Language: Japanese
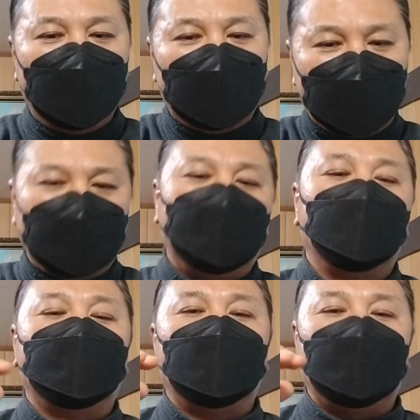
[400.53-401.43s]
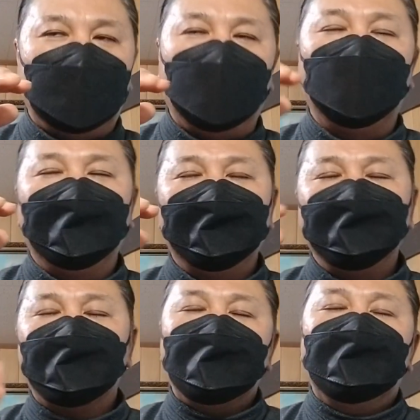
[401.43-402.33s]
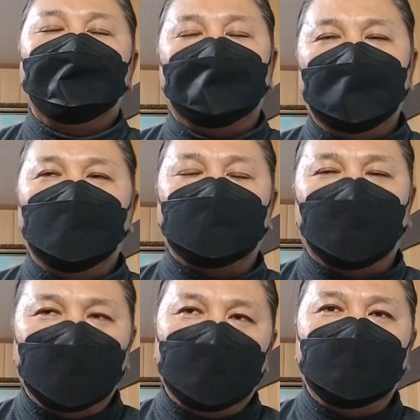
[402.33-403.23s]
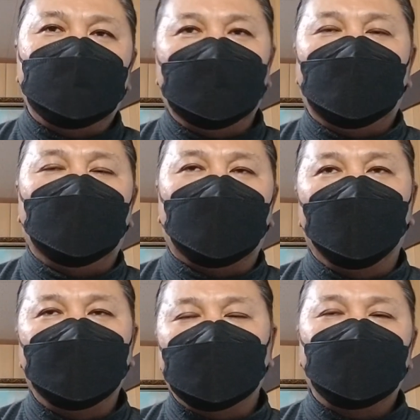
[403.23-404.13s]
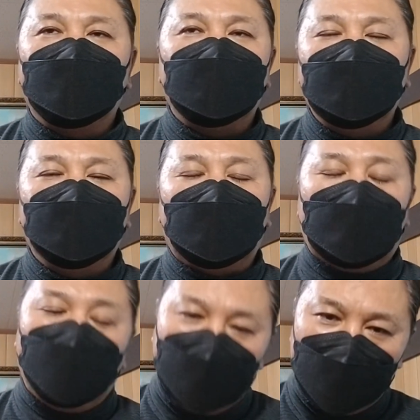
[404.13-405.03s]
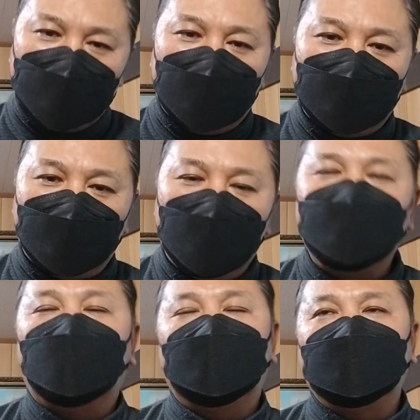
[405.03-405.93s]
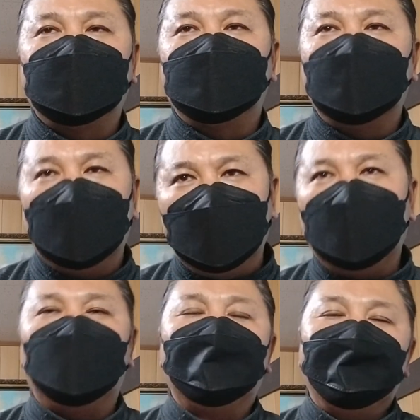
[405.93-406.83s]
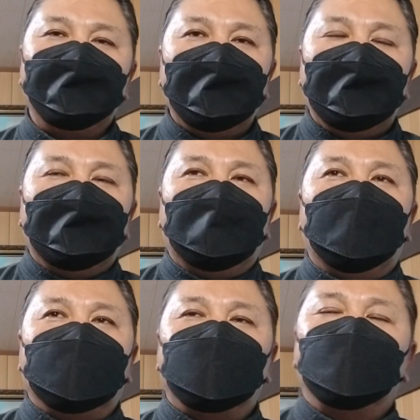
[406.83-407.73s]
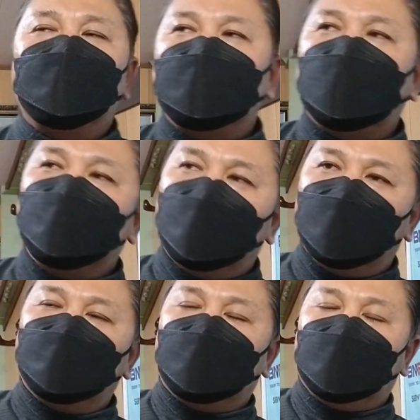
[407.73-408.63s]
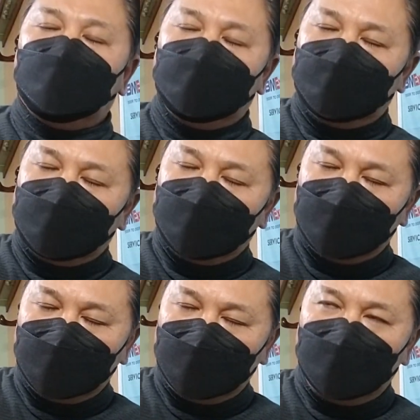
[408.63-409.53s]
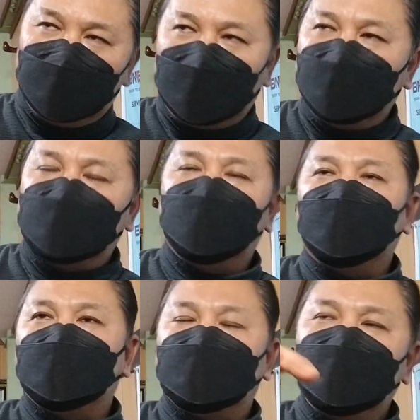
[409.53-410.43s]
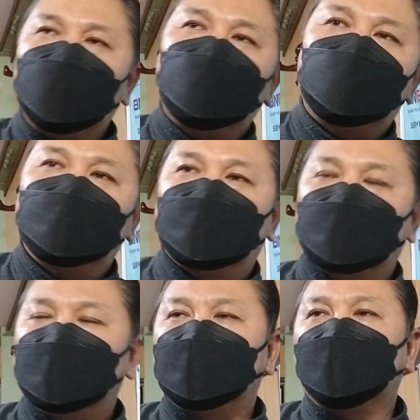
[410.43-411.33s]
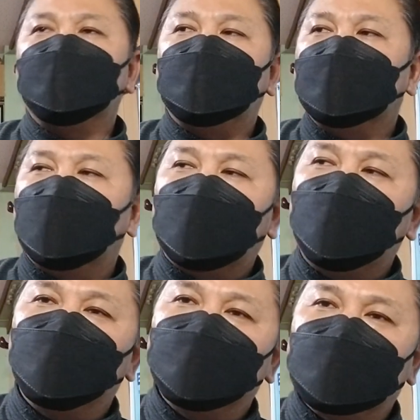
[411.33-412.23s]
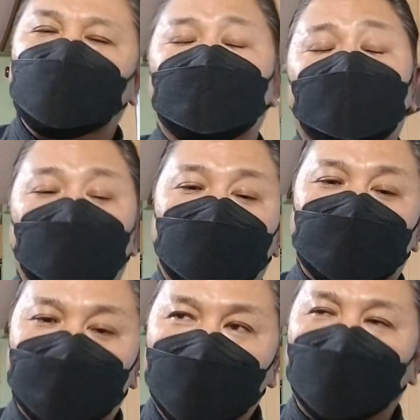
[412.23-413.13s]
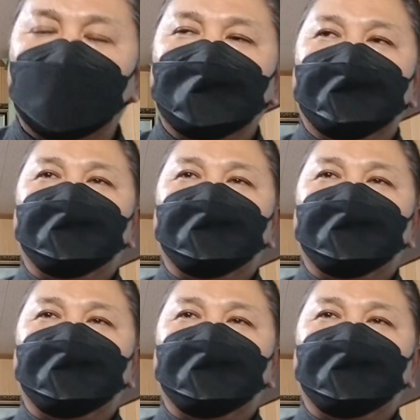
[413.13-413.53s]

こんなたくさん持ってってでそこで見せながらこういった商品は買わないかとかいう話しながら、えー、その店もまあ行った店はですねずっと中を見せてもらって